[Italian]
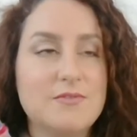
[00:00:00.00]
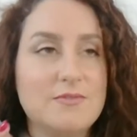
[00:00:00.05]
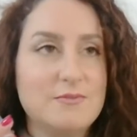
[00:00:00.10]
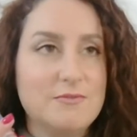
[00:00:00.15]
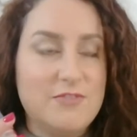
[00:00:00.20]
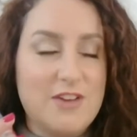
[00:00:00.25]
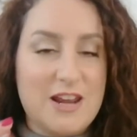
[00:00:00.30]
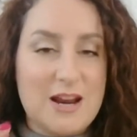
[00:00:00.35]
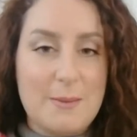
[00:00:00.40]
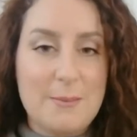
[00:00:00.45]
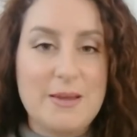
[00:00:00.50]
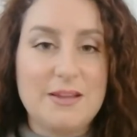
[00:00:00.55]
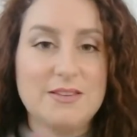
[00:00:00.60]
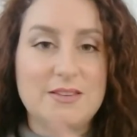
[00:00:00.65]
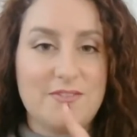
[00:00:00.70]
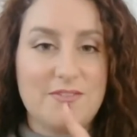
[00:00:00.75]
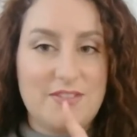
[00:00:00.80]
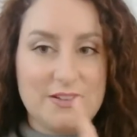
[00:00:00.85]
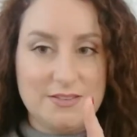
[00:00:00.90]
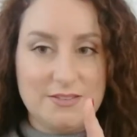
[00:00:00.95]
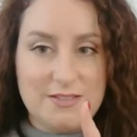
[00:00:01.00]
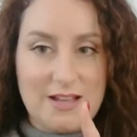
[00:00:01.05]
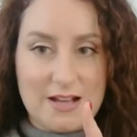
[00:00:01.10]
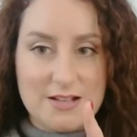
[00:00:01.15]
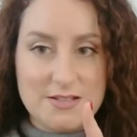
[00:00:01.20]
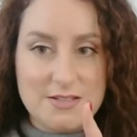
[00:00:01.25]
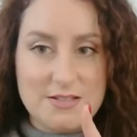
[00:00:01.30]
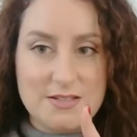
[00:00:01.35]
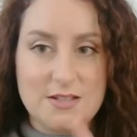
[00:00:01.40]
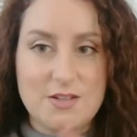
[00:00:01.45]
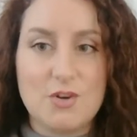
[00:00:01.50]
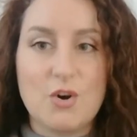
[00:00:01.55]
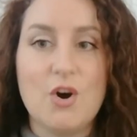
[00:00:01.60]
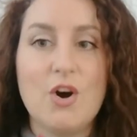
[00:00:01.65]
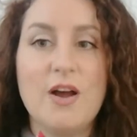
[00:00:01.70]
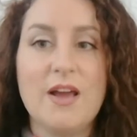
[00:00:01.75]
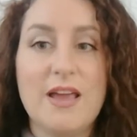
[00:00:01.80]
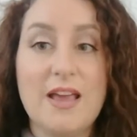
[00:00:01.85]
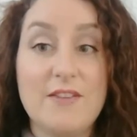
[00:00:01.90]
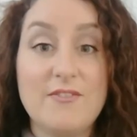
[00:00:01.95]
veramente
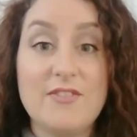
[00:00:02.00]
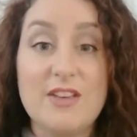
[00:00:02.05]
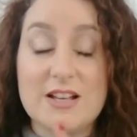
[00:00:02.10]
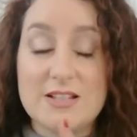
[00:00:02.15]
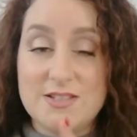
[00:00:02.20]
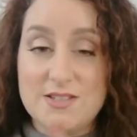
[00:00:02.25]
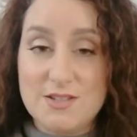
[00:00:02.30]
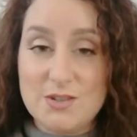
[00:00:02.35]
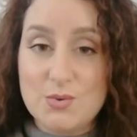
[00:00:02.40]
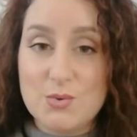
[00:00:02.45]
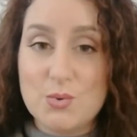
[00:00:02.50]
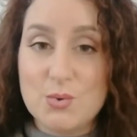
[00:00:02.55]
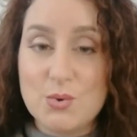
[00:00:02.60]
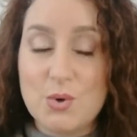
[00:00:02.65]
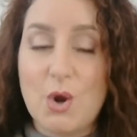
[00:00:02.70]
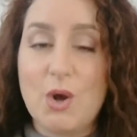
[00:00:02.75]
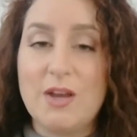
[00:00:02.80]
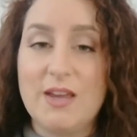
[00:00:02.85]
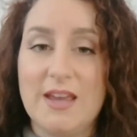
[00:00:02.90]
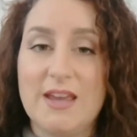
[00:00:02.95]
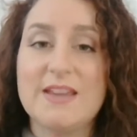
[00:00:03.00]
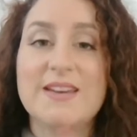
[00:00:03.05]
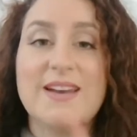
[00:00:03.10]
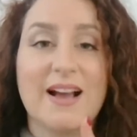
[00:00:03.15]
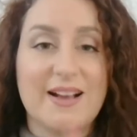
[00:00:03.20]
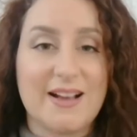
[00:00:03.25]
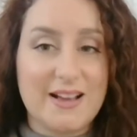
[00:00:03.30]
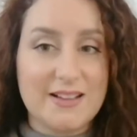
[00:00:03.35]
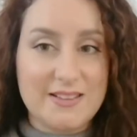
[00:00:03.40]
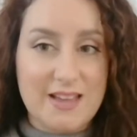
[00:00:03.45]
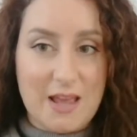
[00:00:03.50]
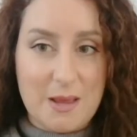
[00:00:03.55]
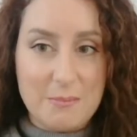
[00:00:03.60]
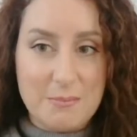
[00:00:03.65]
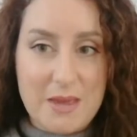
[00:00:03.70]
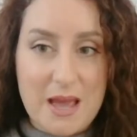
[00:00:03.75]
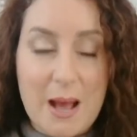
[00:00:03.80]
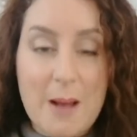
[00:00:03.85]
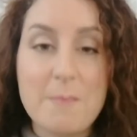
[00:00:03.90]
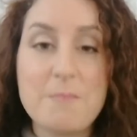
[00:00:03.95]
fantastico e vi assicuro che in
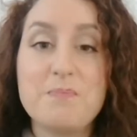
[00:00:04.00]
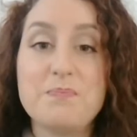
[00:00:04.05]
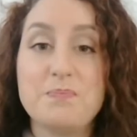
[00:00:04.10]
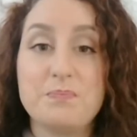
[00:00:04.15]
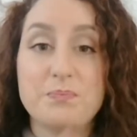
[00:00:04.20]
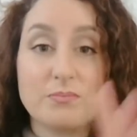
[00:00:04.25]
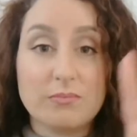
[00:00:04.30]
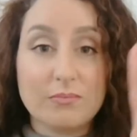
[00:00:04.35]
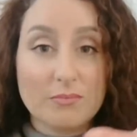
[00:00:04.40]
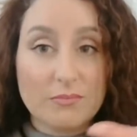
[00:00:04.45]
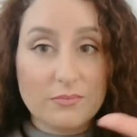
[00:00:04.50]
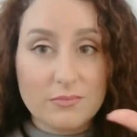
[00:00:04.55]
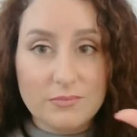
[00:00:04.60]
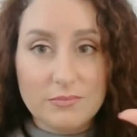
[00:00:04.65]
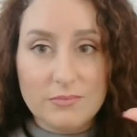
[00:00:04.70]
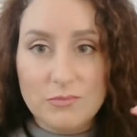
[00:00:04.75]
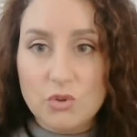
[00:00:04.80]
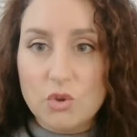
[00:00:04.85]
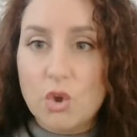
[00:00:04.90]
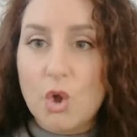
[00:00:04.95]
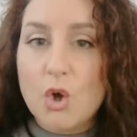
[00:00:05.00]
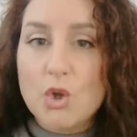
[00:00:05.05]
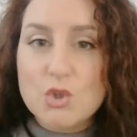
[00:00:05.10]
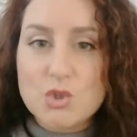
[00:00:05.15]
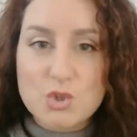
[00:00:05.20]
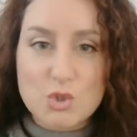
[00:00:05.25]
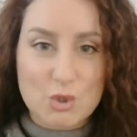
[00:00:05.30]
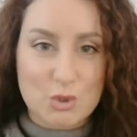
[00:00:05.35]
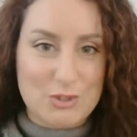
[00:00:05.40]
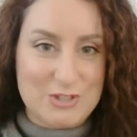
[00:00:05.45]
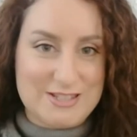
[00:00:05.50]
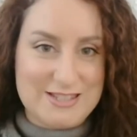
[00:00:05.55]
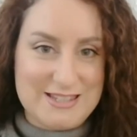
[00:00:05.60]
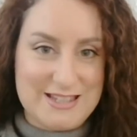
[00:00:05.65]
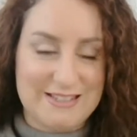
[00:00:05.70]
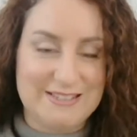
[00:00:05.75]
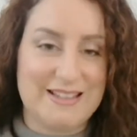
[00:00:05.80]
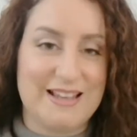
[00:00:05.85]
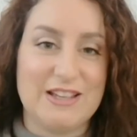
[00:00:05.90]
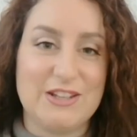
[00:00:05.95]
accademia non sono
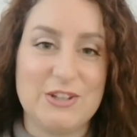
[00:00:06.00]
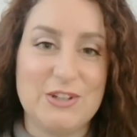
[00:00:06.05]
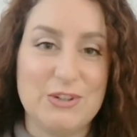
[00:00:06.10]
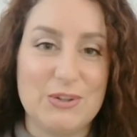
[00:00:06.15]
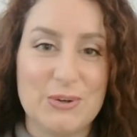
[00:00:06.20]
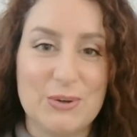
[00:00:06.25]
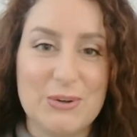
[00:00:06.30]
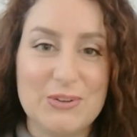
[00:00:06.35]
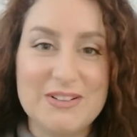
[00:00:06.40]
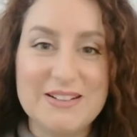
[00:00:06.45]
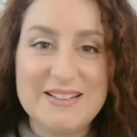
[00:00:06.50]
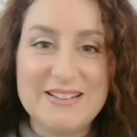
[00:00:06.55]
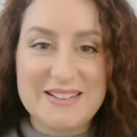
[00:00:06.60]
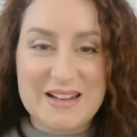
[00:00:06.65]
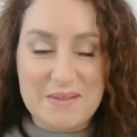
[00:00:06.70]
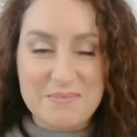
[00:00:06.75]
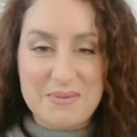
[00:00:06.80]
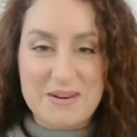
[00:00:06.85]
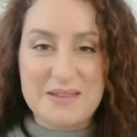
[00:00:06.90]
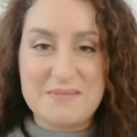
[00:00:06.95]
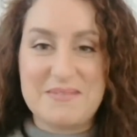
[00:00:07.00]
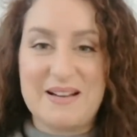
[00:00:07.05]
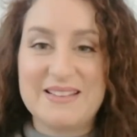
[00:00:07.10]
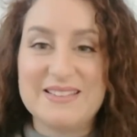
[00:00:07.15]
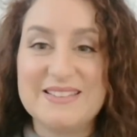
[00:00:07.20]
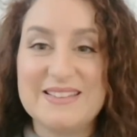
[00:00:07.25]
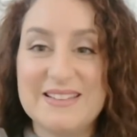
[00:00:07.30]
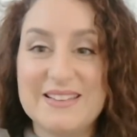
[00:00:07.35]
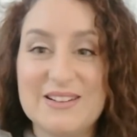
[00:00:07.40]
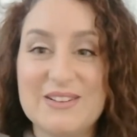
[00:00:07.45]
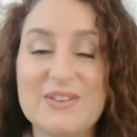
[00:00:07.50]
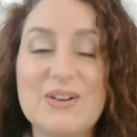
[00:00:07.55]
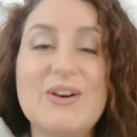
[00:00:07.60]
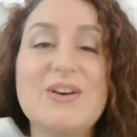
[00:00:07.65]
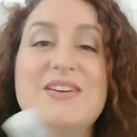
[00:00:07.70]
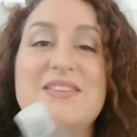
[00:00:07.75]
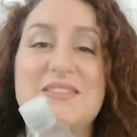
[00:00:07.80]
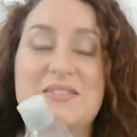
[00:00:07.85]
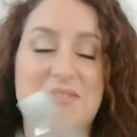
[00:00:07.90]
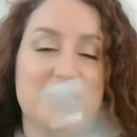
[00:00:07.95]
stata io la prima a
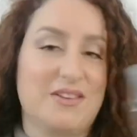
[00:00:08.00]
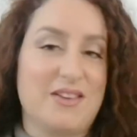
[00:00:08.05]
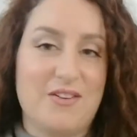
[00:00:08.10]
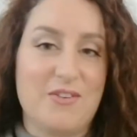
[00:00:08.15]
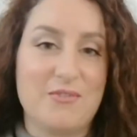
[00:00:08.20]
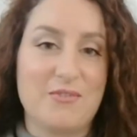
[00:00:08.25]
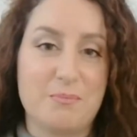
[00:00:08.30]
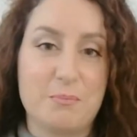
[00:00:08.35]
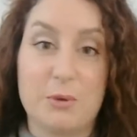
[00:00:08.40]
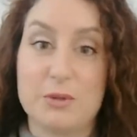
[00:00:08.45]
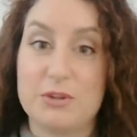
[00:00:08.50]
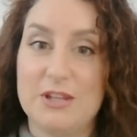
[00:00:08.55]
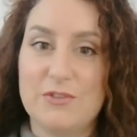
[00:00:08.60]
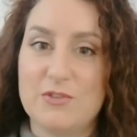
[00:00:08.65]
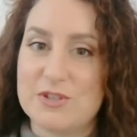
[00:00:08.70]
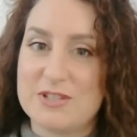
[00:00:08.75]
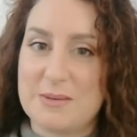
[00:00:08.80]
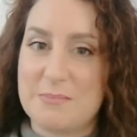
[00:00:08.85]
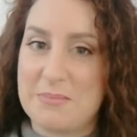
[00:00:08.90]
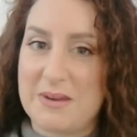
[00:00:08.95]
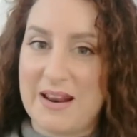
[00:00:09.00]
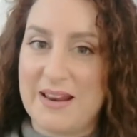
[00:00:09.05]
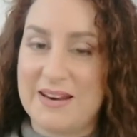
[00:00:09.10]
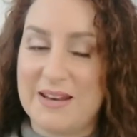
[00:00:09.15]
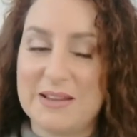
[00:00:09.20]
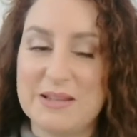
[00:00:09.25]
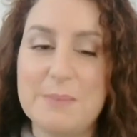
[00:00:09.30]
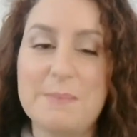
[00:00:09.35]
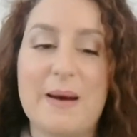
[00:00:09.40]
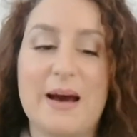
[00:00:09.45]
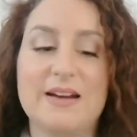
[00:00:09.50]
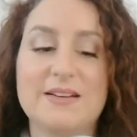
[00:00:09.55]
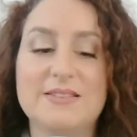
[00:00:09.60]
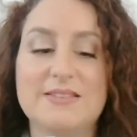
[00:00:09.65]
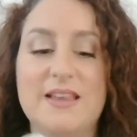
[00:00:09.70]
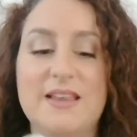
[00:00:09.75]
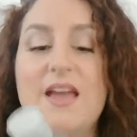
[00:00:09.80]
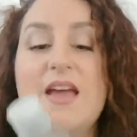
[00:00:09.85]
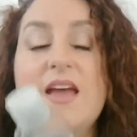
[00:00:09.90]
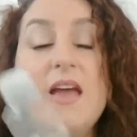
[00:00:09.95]
dirlo, che potevo sembrare di
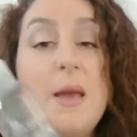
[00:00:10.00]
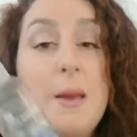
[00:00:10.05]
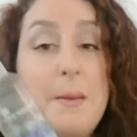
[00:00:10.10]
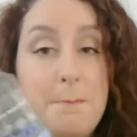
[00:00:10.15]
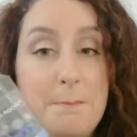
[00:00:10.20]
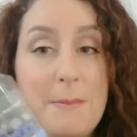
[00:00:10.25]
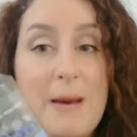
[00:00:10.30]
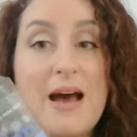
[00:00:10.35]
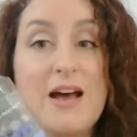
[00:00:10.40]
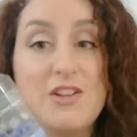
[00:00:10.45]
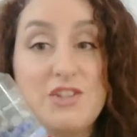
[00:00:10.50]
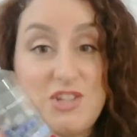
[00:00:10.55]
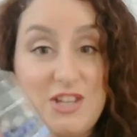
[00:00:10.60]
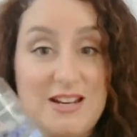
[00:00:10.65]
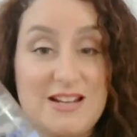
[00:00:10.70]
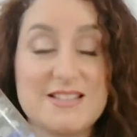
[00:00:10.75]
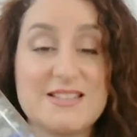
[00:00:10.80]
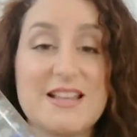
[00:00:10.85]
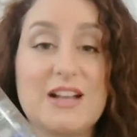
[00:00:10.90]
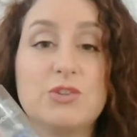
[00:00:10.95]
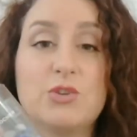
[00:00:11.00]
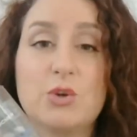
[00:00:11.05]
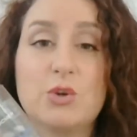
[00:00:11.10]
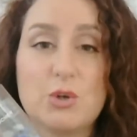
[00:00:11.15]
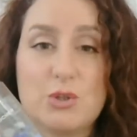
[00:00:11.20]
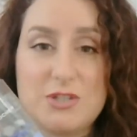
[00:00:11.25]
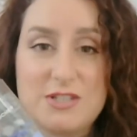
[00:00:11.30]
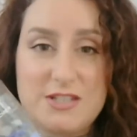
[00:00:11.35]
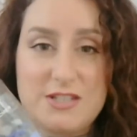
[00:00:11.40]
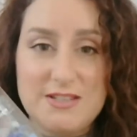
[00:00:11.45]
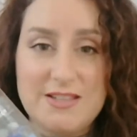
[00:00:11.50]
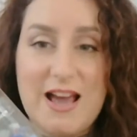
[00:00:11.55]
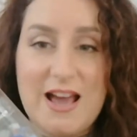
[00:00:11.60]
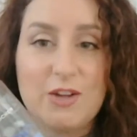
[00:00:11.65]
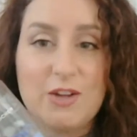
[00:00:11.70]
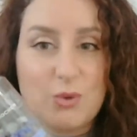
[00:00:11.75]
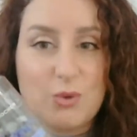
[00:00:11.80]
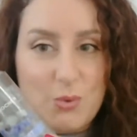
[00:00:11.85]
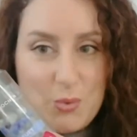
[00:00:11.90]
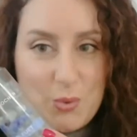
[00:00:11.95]
parte, ma c'era stato
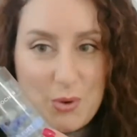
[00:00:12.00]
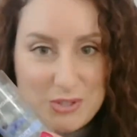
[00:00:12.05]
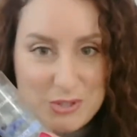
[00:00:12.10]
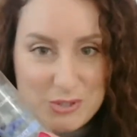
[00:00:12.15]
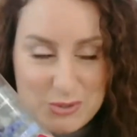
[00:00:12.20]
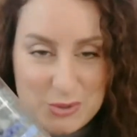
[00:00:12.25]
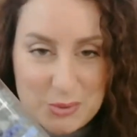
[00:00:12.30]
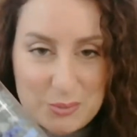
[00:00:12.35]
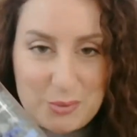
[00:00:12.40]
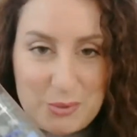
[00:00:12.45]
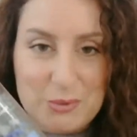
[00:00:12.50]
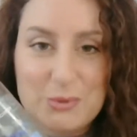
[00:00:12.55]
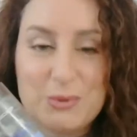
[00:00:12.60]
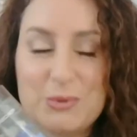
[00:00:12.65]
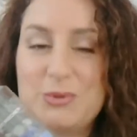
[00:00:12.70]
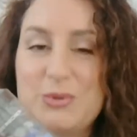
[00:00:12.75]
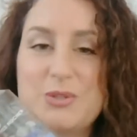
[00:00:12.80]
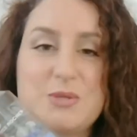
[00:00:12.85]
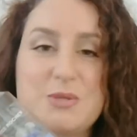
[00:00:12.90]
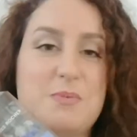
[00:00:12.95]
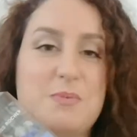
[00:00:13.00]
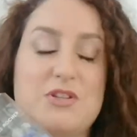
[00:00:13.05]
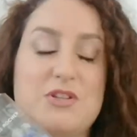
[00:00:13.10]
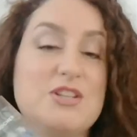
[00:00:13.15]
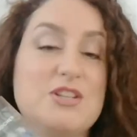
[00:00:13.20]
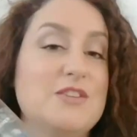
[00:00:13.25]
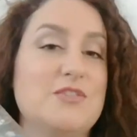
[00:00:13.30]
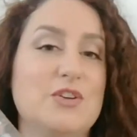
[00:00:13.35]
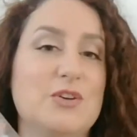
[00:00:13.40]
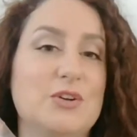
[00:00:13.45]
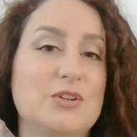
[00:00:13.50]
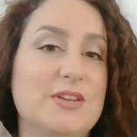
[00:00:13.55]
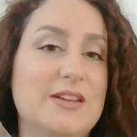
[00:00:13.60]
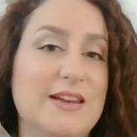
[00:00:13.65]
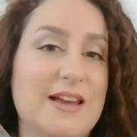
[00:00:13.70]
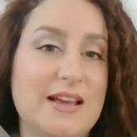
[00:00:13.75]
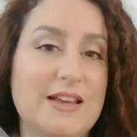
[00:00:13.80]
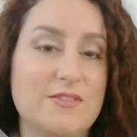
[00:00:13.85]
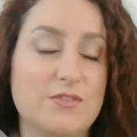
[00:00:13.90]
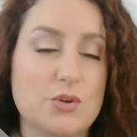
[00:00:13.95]
consigliato questo prodotto specifico
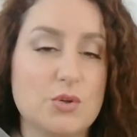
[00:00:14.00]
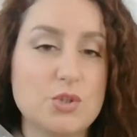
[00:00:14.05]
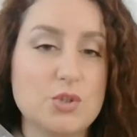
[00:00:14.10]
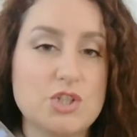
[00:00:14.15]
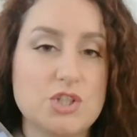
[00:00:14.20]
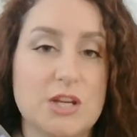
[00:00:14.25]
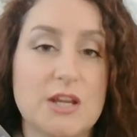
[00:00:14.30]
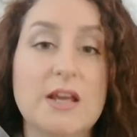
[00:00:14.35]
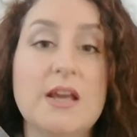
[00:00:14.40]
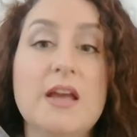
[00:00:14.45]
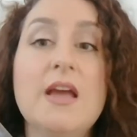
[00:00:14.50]
della Yves Rocher